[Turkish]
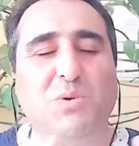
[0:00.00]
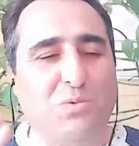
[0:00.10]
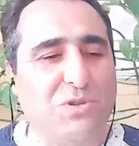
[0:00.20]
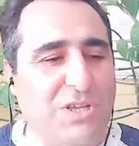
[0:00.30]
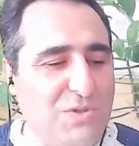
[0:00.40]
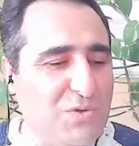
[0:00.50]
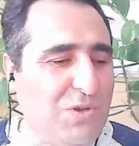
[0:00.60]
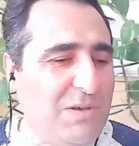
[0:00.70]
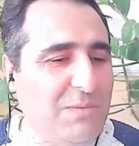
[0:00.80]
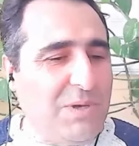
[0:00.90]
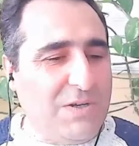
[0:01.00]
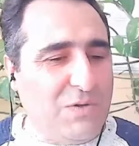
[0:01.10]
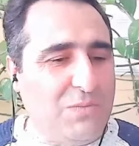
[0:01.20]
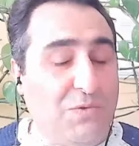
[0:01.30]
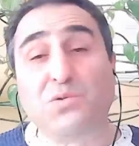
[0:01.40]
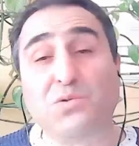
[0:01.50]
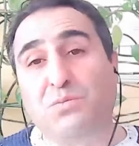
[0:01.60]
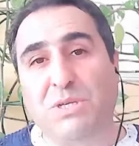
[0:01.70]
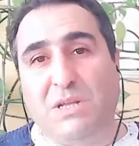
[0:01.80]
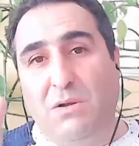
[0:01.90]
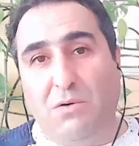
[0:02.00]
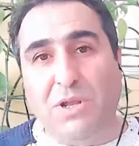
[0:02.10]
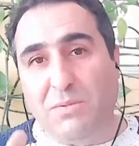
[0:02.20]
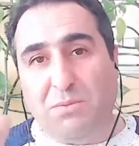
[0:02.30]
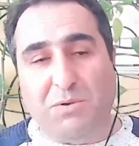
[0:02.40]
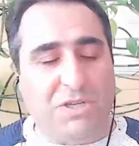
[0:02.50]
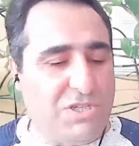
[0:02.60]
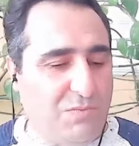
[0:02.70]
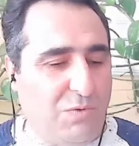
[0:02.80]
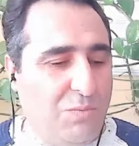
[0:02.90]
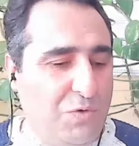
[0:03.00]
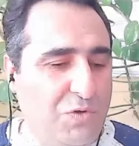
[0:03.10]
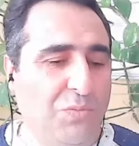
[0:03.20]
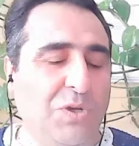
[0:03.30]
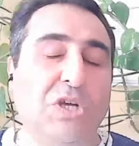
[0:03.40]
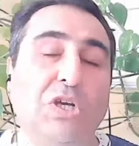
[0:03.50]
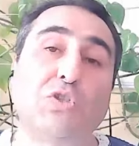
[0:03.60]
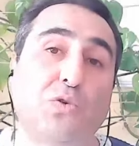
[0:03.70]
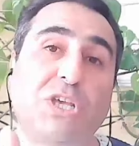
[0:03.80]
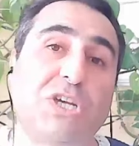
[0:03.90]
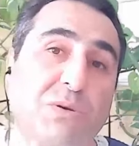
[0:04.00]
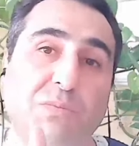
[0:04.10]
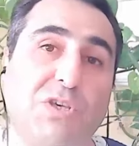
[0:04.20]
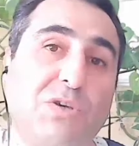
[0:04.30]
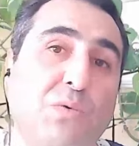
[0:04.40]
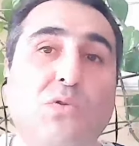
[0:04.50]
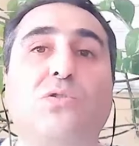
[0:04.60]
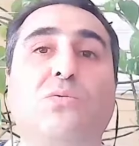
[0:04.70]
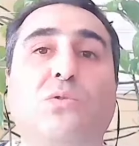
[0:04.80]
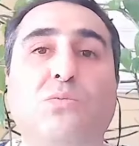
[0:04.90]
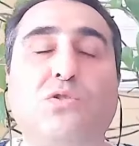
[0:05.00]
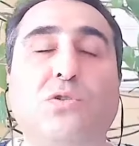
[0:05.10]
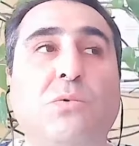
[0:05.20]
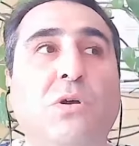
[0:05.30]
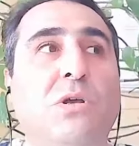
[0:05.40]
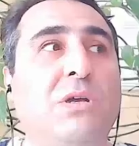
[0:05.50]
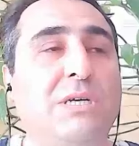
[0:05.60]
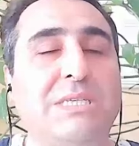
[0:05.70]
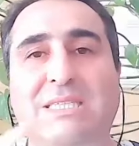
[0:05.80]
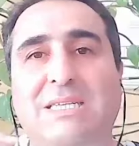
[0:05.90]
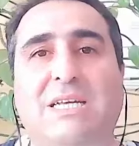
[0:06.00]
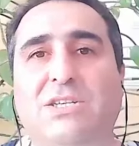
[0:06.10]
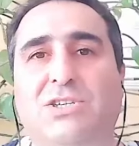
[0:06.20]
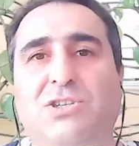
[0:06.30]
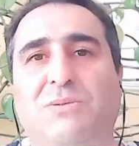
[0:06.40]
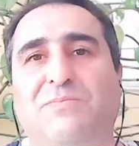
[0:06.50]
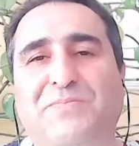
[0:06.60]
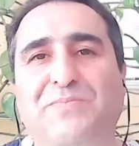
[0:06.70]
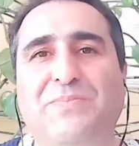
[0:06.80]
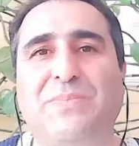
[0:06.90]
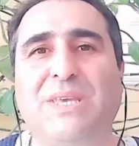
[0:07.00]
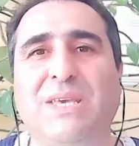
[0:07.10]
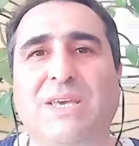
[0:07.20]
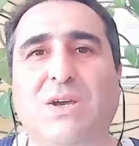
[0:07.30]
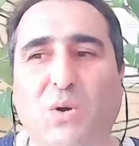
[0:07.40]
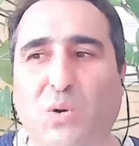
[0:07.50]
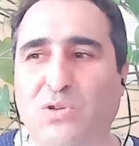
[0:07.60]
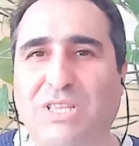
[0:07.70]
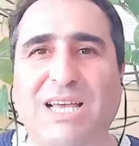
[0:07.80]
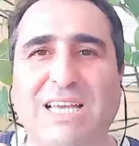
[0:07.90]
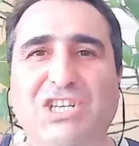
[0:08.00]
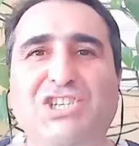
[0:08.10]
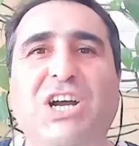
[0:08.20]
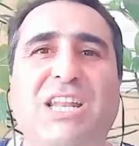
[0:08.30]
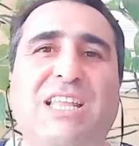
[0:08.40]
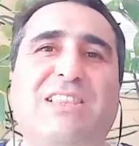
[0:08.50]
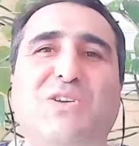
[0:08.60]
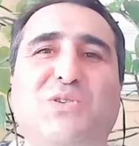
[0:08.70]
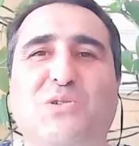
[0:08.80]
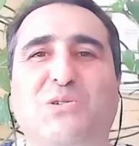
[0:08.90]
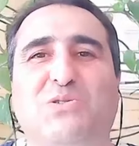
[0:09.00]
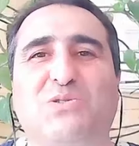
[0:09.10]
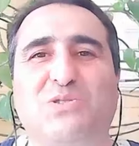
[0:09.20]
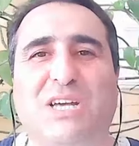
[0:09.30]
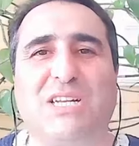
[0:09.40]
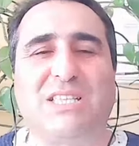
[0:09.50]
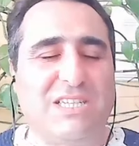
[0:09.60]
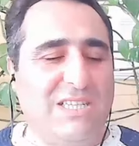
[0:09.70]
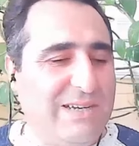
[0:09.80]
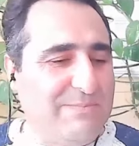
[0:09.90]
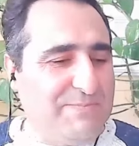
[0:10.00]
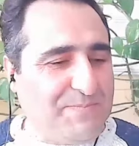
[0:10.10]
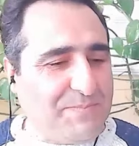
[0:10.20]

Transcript: Şimdi buradan söyleyeyim yani çünkü mesela önemli bir kişi bulmuşum. Sonraki yaşamda kim olduğunu bulmuşum. Sıra dışı. Orada işaretleri görüyorsunuz arkadaşlar.